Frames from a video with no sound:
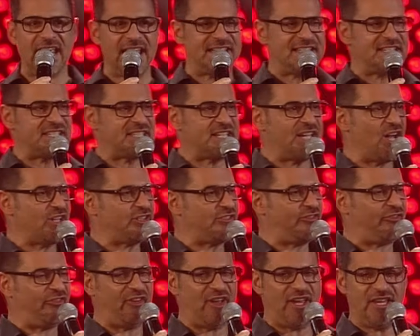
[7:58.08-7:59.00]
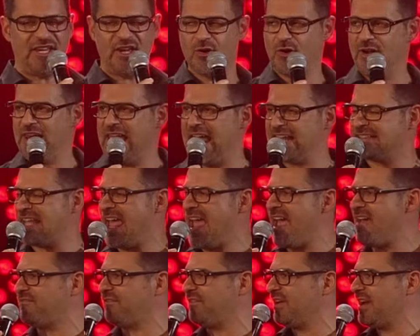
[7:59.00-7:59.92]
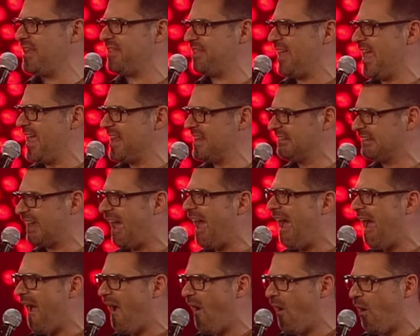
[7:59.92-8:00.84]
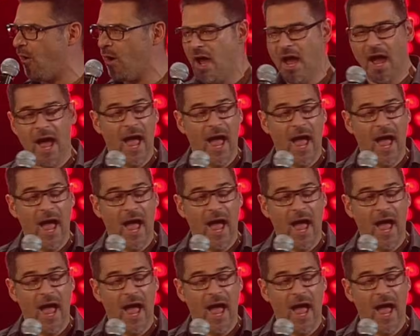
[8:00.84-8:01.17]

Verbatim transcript: it's good for you. Let everything go.